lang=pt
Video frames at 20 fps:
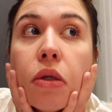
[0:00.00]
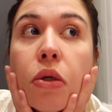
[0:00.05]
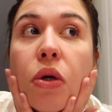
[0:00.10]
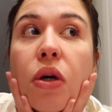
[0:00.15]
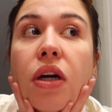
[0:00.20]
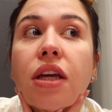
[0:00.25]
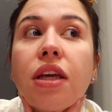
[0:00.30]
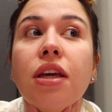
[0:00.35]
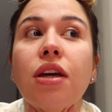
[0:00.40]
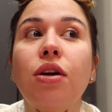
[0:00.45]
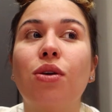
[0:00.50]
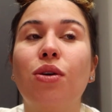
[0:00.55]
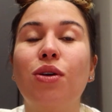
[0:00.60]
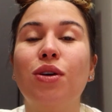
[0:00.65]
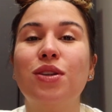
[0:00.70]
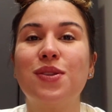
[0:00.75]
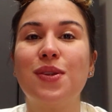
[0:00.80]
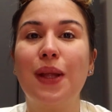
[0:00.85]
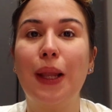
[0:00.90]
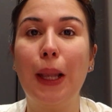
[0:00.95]
Tô aqui com o
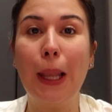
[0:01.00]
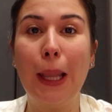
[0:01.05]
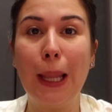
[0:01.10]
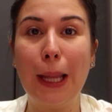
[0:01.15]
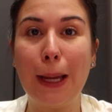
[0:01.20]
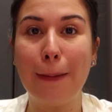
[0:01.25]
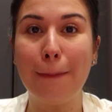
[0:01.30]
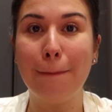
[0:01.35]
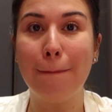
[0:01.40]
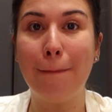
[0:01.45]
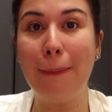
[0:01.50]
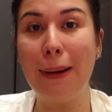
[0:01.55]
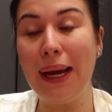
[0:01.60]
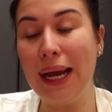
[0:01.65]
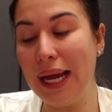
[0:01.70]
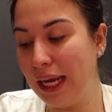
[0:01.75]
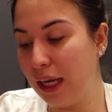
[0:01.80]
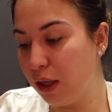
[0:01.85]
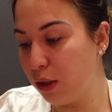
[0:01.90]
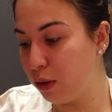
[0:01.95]
rosto
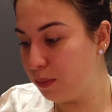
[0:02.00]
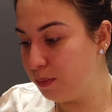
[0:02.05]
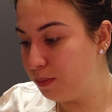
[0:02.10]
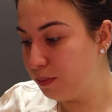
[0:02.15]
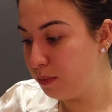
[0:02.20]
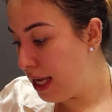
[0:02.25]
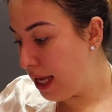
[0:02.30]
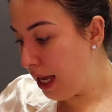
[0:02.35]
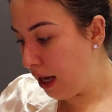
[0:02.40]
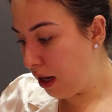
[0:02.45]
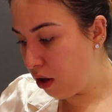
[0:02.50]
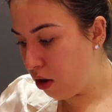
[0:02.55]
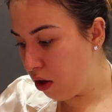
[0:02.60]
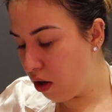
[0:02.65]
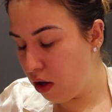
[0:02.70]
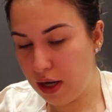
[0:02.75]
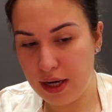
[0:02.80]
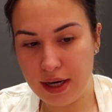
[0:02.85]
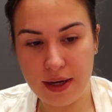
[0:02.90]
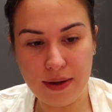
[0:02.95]
limpinho. E
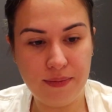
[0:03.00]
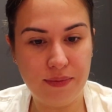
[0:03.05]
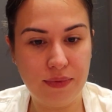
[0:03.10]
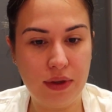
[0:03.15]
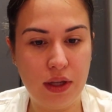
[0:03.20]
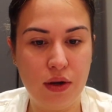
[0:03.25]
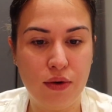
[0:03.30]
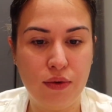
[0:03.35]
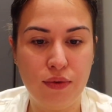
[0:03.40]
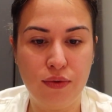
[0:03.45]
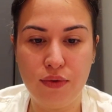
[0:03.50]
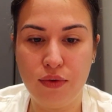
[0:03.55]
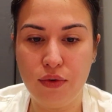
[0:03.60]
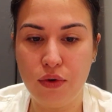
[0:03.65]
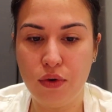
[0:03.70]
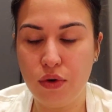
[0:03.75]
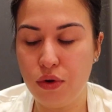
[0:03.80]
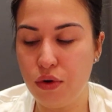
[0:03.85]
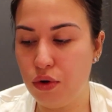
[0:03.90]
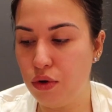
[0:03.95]
agora eu
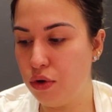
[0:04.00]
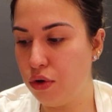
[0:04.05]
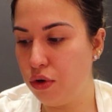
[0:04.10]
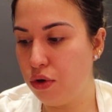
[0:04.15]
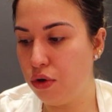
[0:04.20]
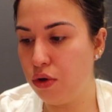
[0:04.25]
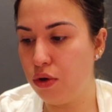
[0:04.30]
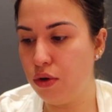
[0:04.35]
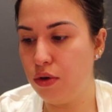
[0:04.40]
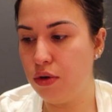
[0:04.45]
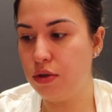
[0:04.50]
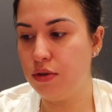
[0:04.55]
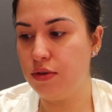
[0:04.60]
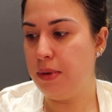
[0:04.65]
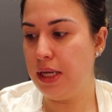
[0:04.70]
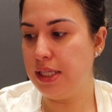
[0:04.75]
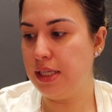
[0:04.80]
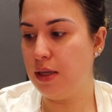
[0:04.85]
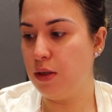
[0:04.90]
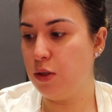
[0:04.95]
vou
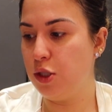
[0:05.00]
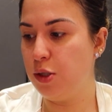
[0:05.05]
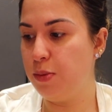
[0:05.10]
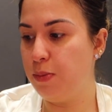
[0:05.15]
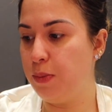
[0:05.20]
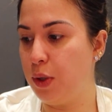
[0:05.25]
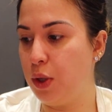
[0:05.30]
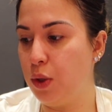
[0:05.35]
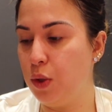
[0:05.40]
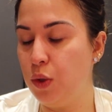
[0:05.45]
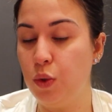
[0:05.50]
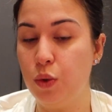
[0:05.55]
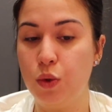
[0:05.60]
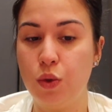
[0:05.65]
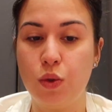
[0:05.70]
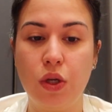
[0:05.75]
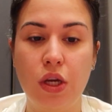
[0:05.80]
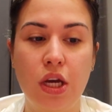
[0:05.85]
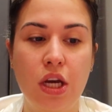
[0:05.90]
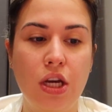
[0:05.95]
passar uns
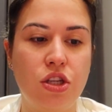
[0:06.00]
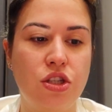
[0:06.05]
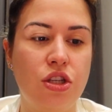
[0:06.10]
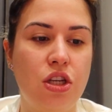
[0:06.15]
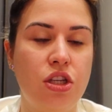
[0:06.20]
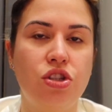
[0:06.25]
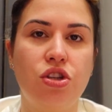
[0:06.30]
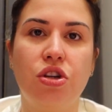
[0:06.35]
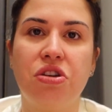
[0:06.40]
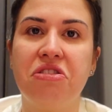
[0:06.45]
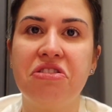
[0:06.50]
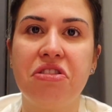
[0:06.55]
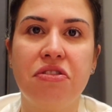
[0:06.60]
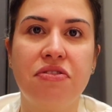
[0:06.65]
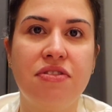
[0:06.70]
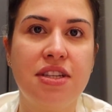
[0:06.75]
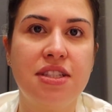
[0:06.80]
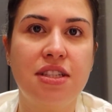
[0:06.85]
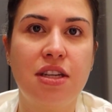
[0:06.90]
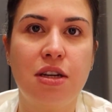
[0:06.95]
produtos. Gente, eu não tô
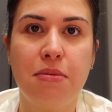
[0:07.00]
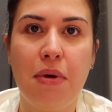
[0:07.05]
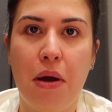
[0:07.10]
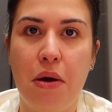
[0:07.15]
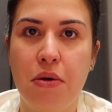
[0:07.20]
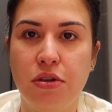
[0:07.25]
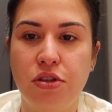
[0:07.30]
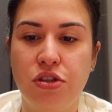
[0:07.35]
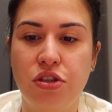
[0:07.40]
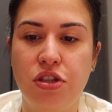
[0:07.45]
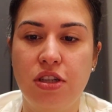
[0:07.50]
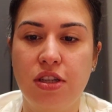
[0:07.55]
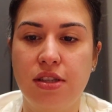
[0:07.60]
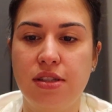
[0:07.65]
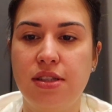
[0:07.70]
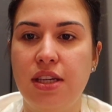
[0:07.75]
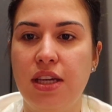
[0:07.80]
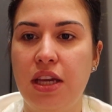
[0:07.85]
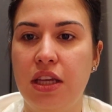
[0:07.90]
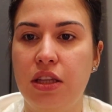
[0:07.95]
fazendo uma rotina
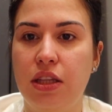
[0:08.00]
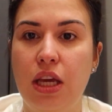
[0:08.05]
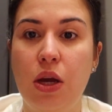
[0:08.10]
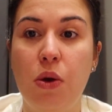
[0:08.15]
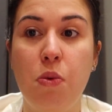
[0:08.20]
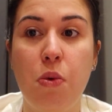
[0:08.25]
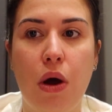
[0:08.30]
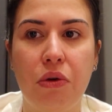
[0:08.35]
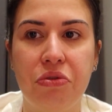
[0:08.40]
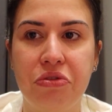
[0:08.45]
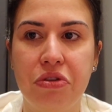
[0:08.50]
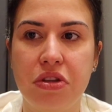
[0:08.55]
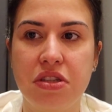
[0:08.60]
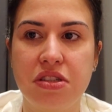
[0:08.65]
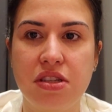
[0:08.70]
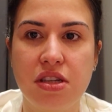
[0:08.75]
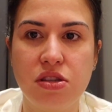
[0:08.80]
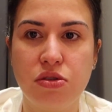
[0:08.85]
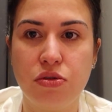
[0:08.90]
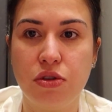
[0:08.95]
assim igual
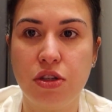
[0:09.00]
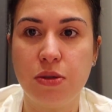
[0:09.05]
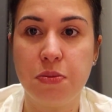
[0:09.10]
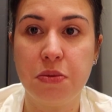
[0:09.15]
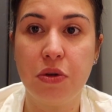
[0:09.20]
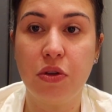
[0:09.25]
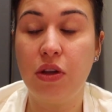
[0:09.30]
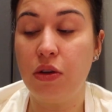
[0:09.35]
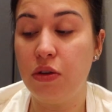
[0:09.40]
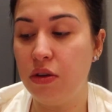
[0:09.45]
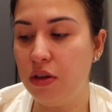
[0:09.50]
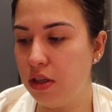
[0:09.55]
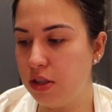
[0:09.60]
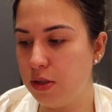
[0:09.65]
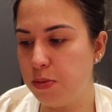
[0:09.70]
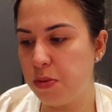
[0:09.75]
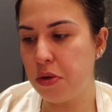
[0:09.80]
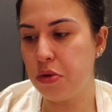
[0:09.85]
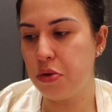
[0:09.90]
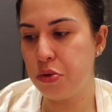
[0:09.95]
todas as noites, porque eu tenho
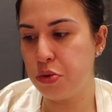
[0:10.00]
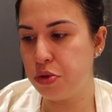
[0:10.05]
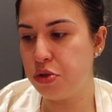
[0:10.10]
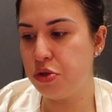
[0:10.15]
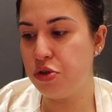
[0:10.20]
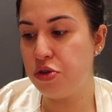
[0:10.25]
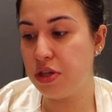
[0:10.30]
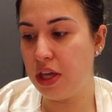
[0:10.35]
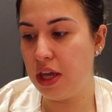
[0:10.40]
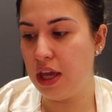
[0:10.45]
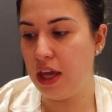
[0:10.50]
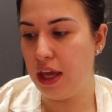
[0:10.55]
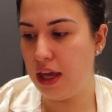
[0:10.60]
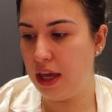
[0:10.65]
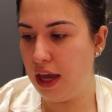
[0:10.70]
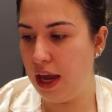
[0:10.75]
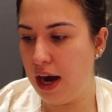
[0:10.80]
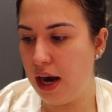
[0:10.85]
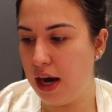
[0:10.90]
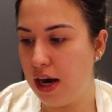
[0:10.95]
tantos produtos de
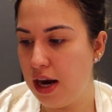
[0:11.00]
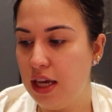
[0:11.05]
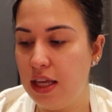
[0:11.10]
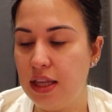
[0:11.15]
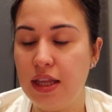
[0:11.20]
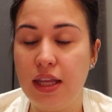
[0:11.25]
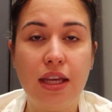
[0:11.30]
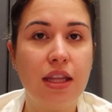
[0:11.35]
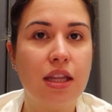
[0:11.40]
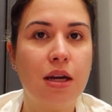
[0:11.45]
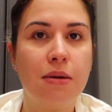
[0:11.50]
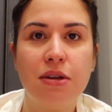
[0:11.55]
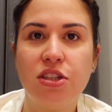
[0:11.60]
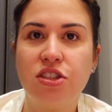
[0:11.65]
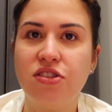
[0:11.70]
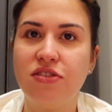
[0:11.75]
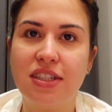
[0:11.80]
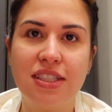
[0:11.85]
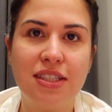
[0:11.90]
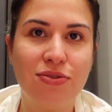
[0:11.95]
skincare que tem que dar
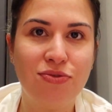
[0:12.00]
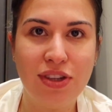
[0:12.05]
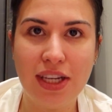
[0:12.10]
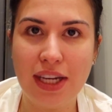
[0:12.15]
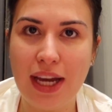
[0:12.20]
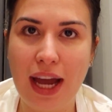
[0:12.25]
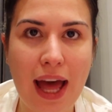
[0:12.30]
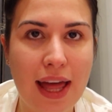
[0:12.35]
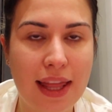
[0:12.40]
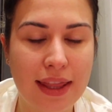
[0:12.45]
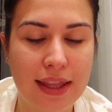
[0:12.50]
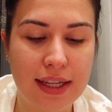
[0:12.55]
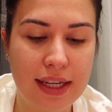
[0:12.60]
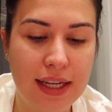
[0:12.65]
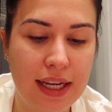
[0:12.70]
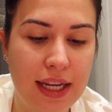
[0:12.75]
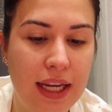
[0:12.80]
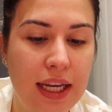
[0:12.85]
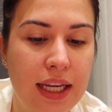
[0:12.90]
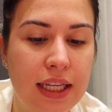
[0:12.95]
uma diversificada,
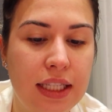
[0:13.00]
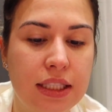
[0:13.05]
né?